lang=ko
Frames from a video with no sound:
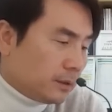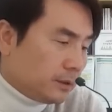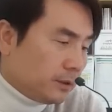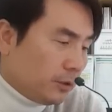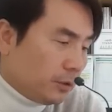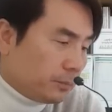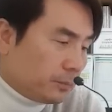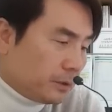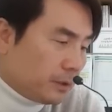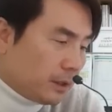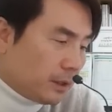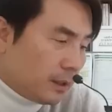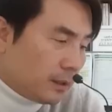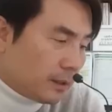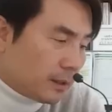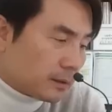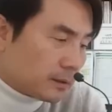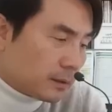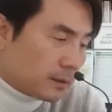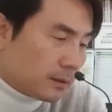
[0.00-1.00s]
리오프닝에
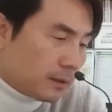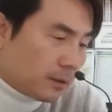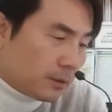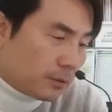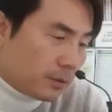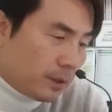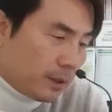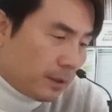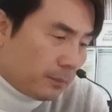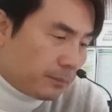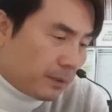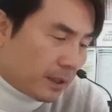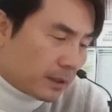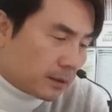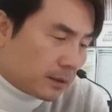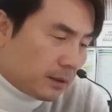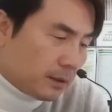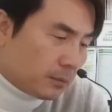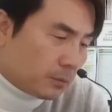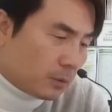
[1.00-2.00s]
나선 가운데
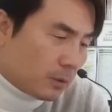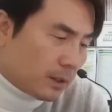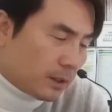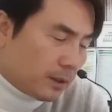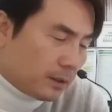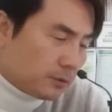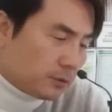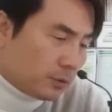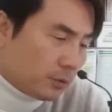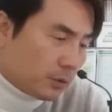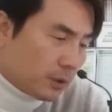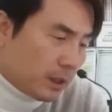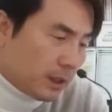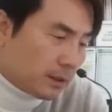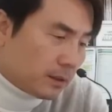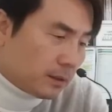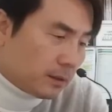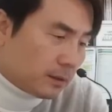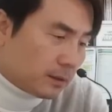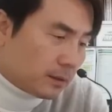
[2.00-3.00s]
방역 완화
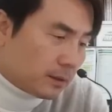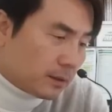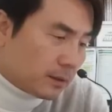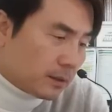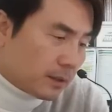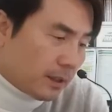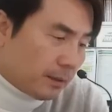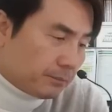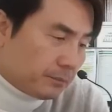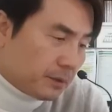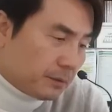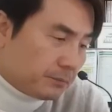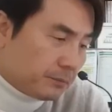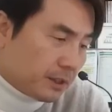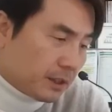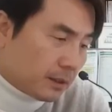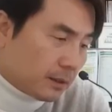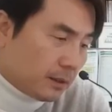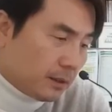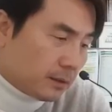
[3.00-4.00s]
초기에는
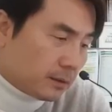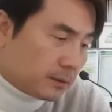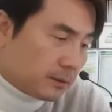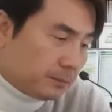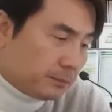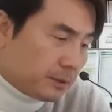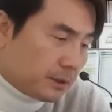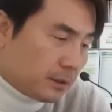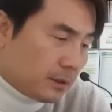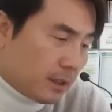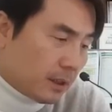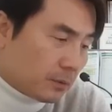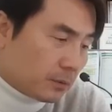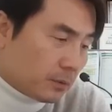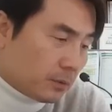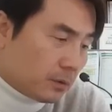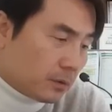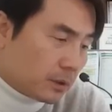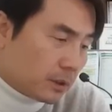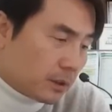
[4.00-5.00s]
감염자가
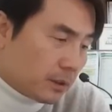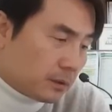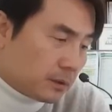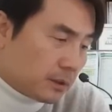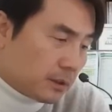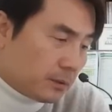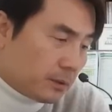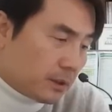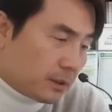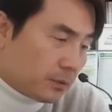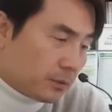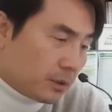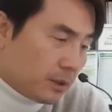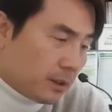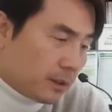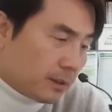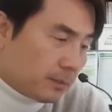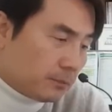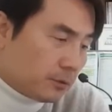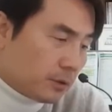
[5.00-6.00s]
급증하고 경제
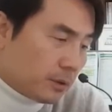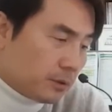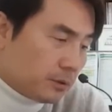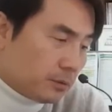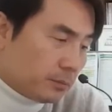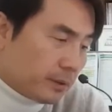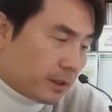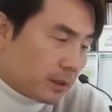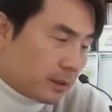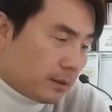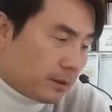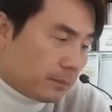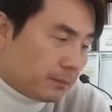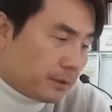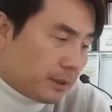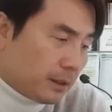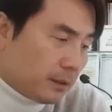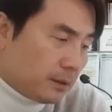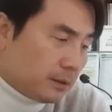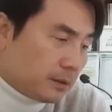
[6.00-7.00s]
활동이 감소할 수밖에
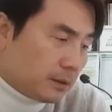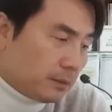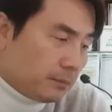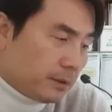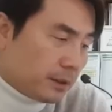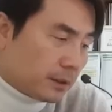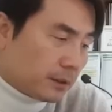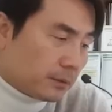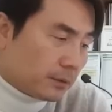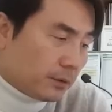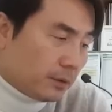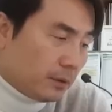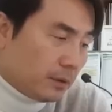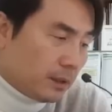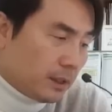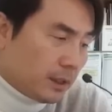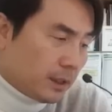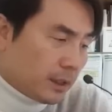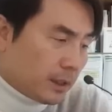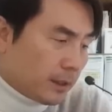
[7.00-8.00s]
없다는 설명이고요.
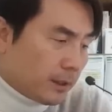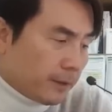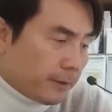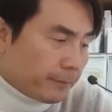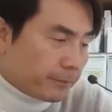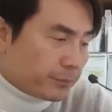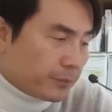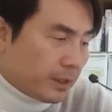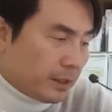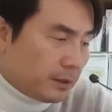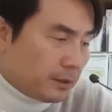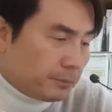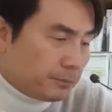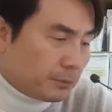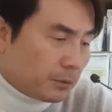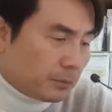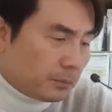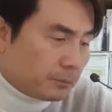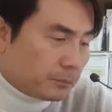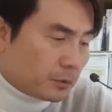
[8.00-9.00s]
내년
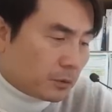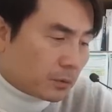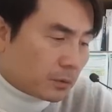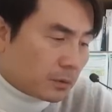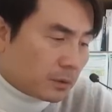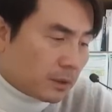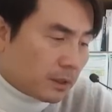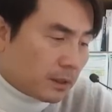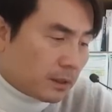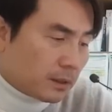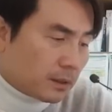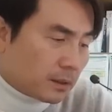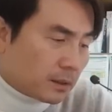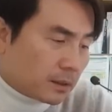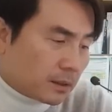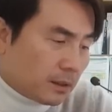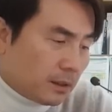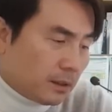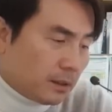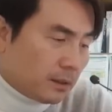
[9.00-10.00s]
봄
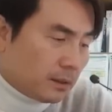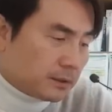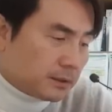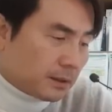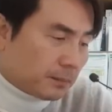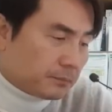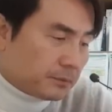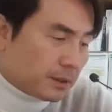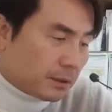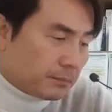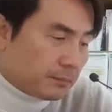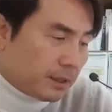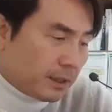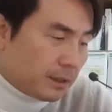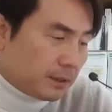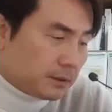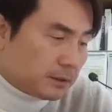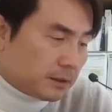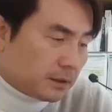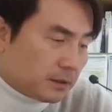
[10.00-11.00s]
코로나가
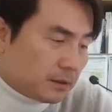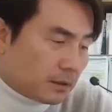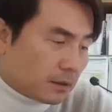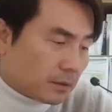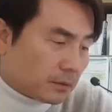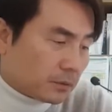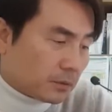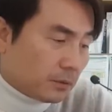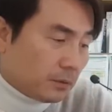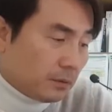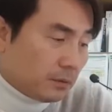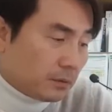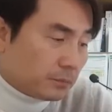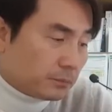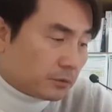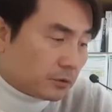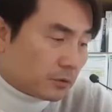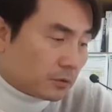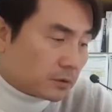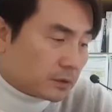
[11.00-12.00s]
잠잠해지더라도
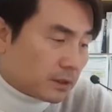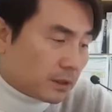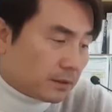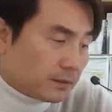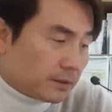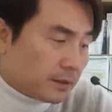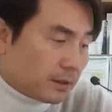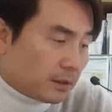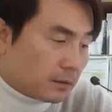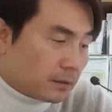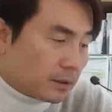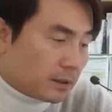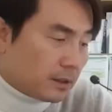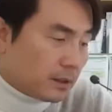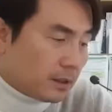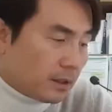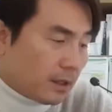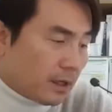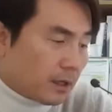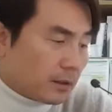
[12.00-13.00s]
부동산
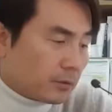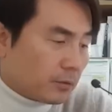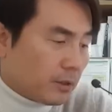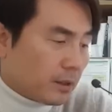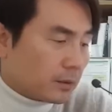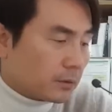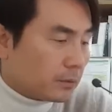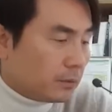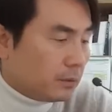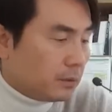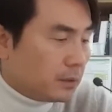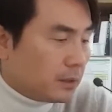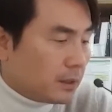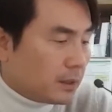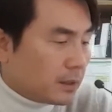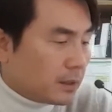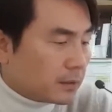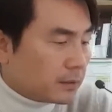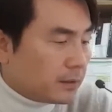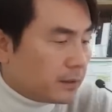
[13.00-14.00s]
경기 악화로
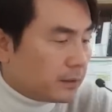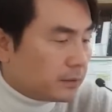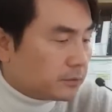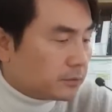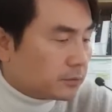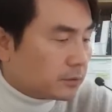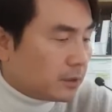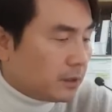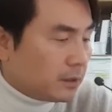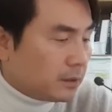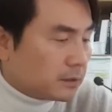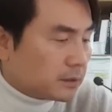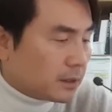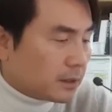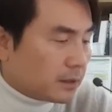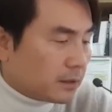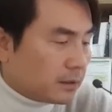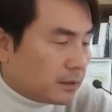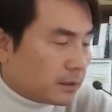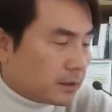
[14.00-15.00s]
내수가
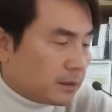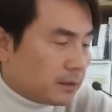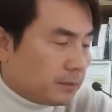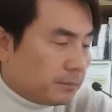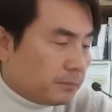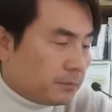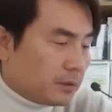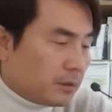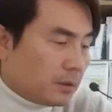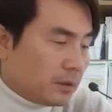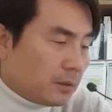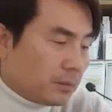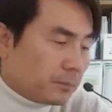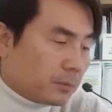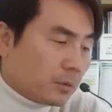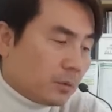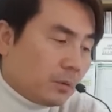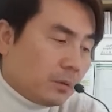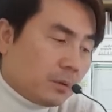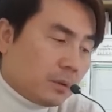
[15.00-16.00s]
살아나기
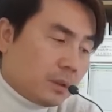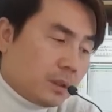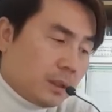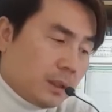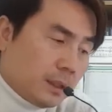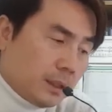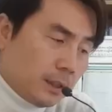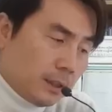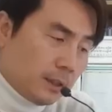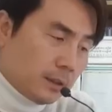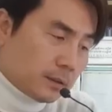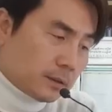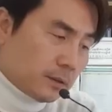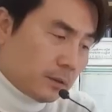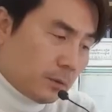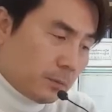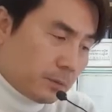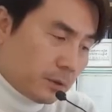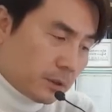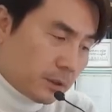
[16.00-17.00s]
어렵고
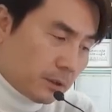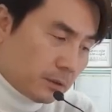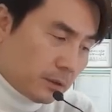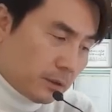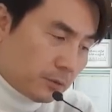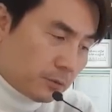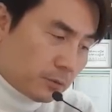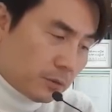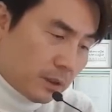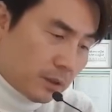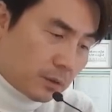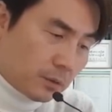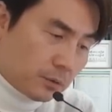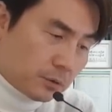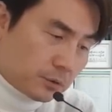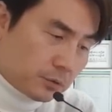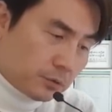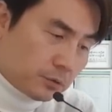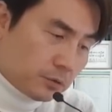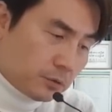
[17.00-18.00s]
글로벌 경기
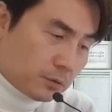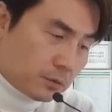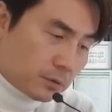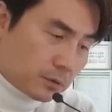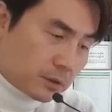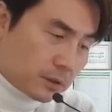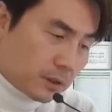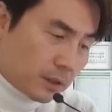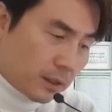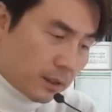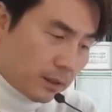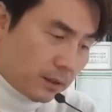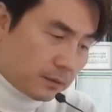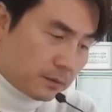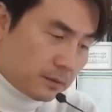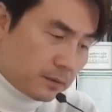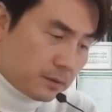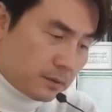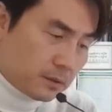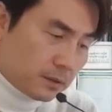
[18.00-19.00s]
둔화로 수출도 크게
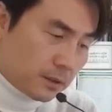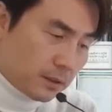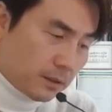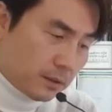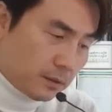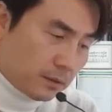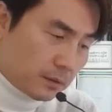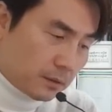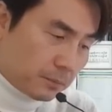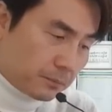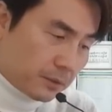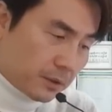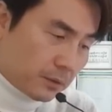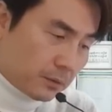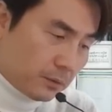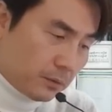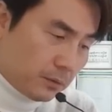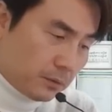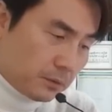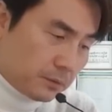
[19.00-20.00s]
늘기
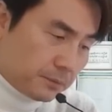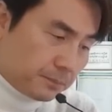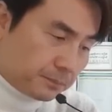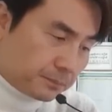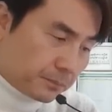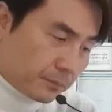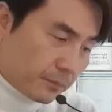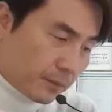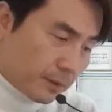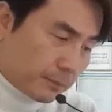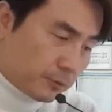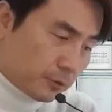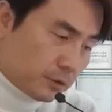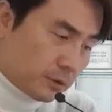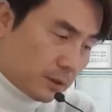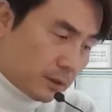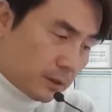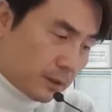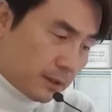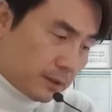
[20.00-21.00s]
어렵다고
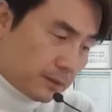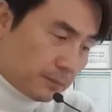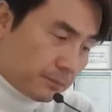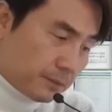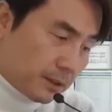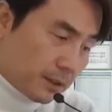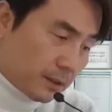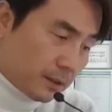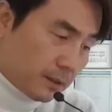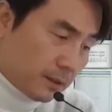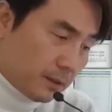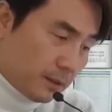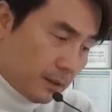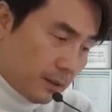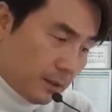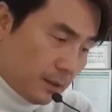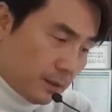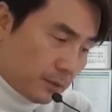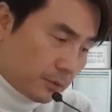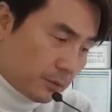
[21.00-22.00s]
분석을 했습니다.
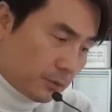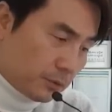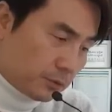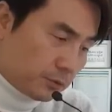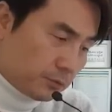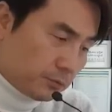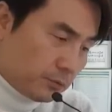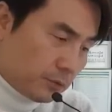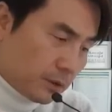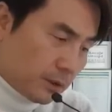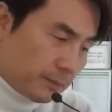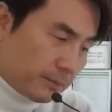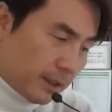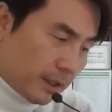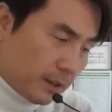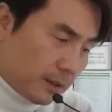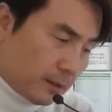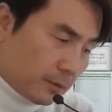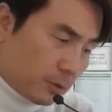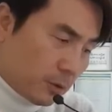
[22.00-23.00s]
또 중국이
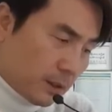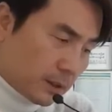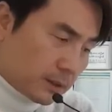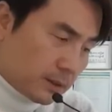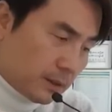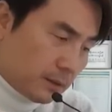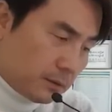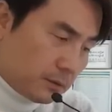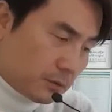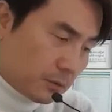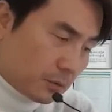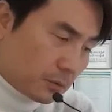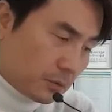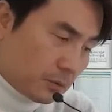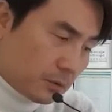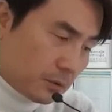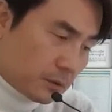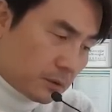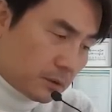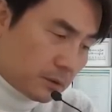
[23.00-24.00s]
만약 확산
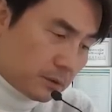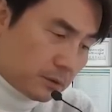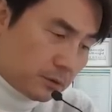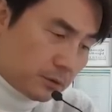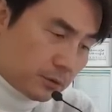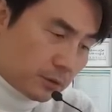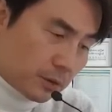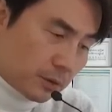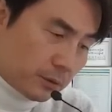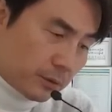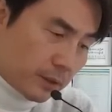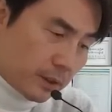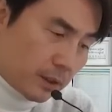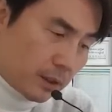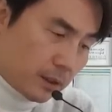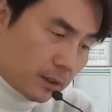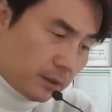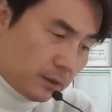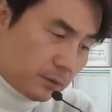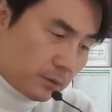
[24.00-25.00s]
속도를 늦추기
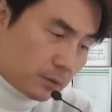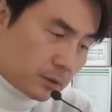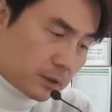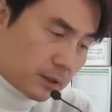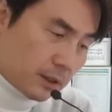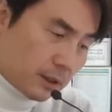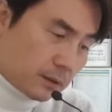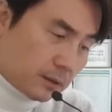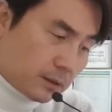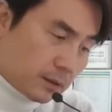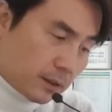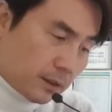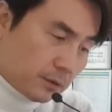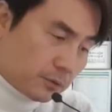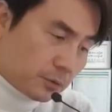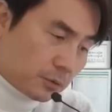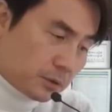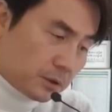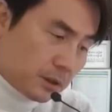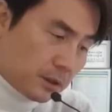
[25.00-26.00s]
위해 이동 제한
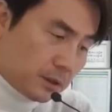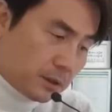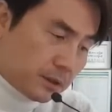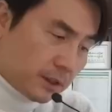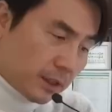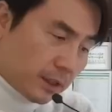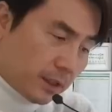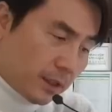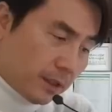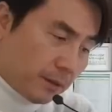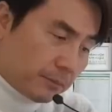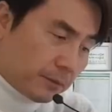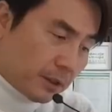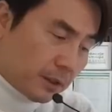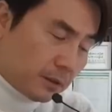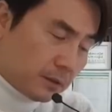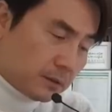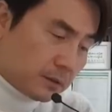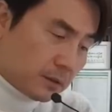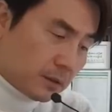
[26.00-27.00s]
등의 조치를
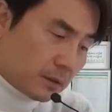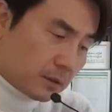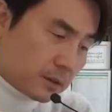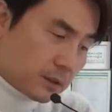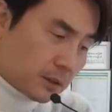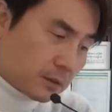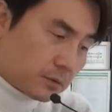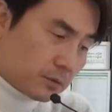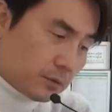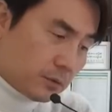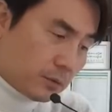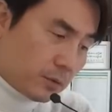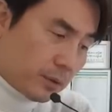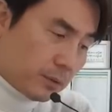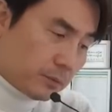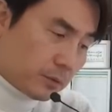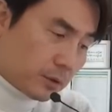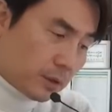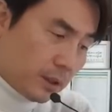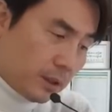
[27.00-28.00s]
재개하면 성장률
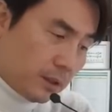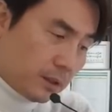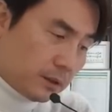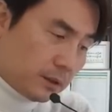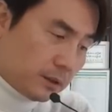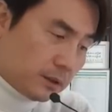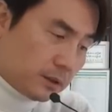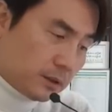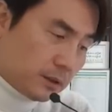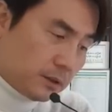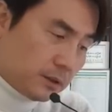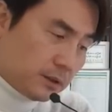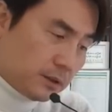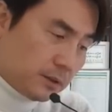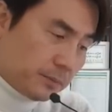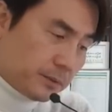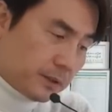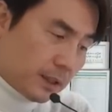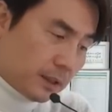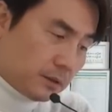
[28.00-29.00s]
회복이
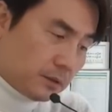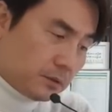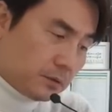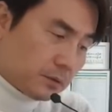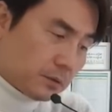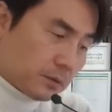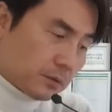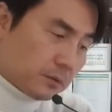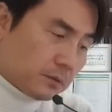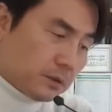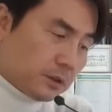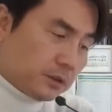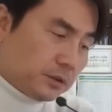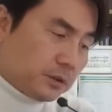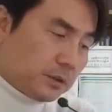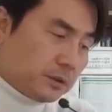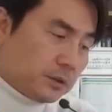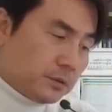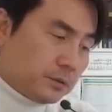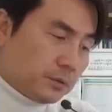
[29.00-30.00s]
2024년으로
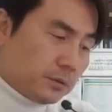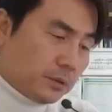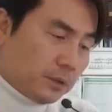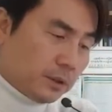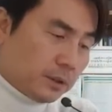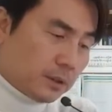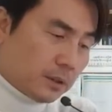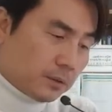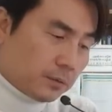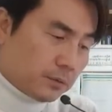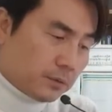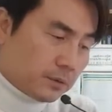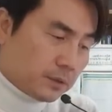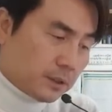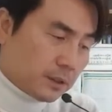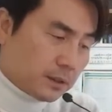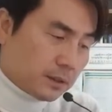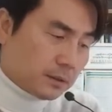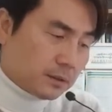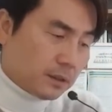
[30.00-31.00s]
늦춰질 수도 있다고
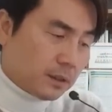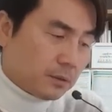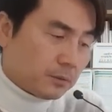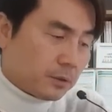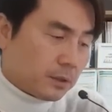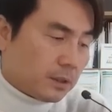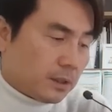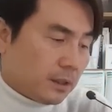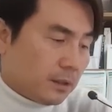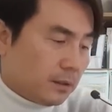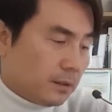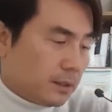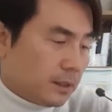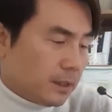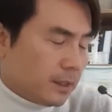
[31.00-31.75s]
예상을 하고 있네요.